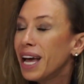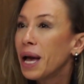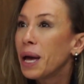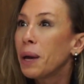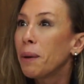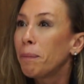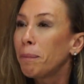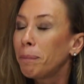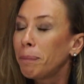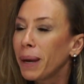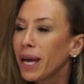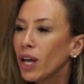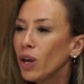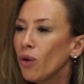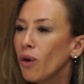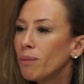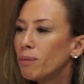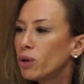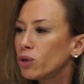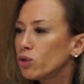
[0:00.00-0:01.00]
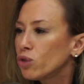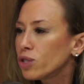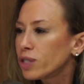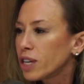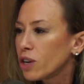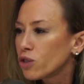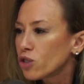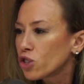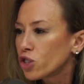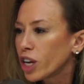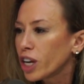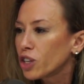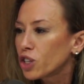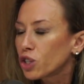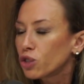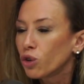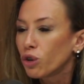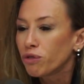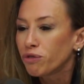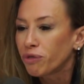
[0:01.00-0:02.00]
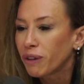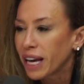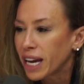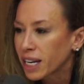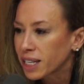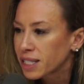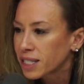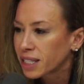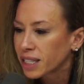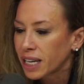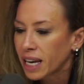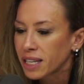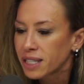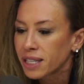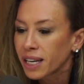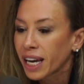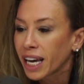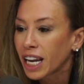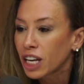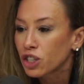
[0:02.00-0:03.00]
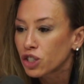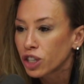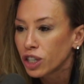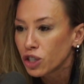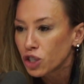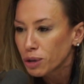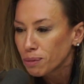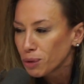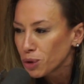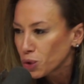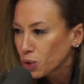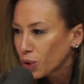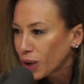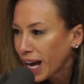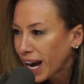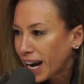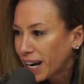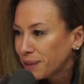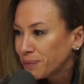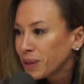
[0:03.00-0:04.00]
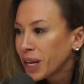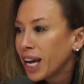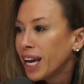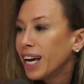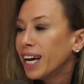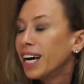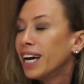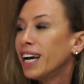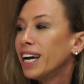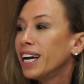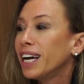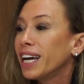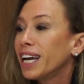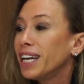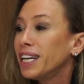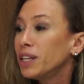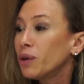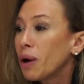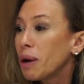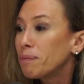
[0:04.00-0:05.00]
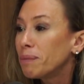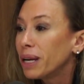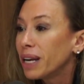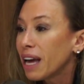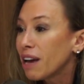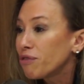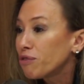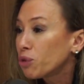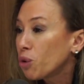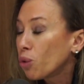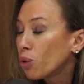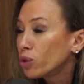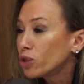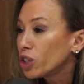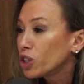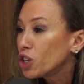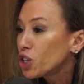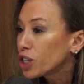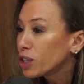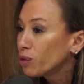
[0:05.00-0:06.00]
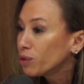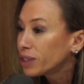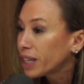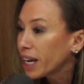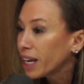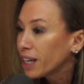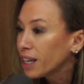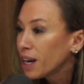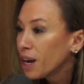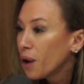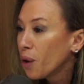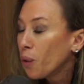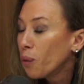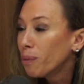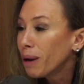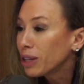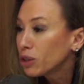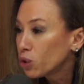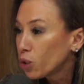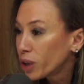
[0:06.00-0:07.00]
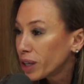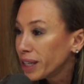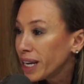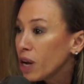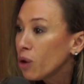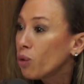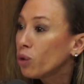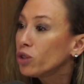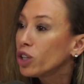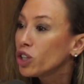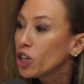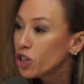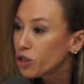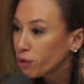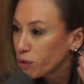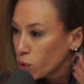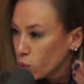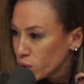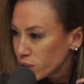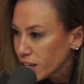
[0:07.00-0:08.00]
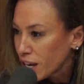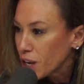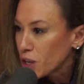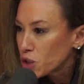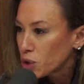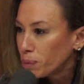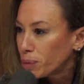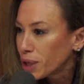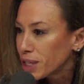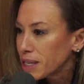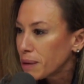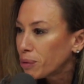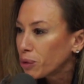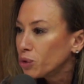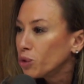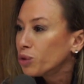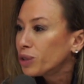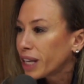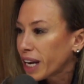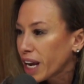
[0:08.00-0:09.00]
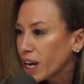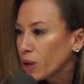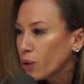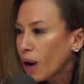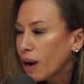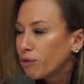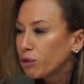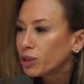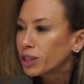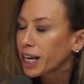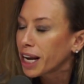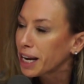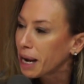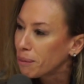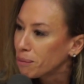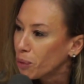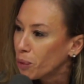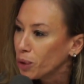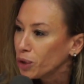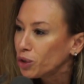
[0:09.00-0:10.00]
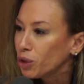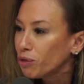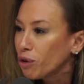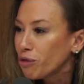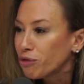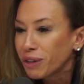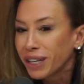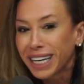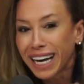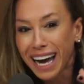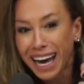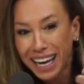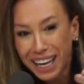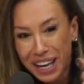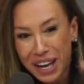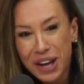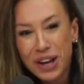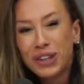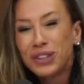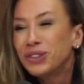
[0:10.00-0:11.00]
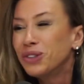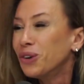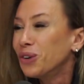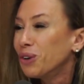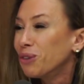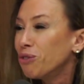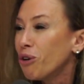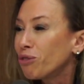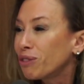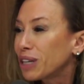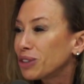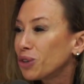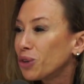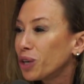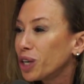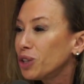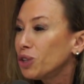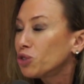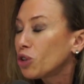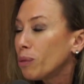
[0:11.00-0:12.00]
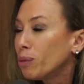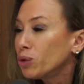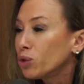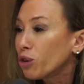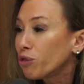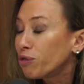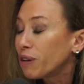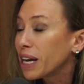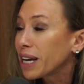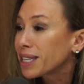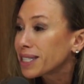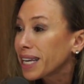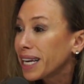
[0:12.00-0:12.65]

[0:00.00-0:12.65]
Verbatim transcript: E pelo amor dos deuses, gente, Dorflex, que é esse relaxante muscular, é, ele não é benéfico quando a gente não tem uma dor. Nem quando a gente usa isso, por exemplo, no treino, ah, vou treinar muito e vou ficar, do, vou ficar dolorido e tomo um Dorflex.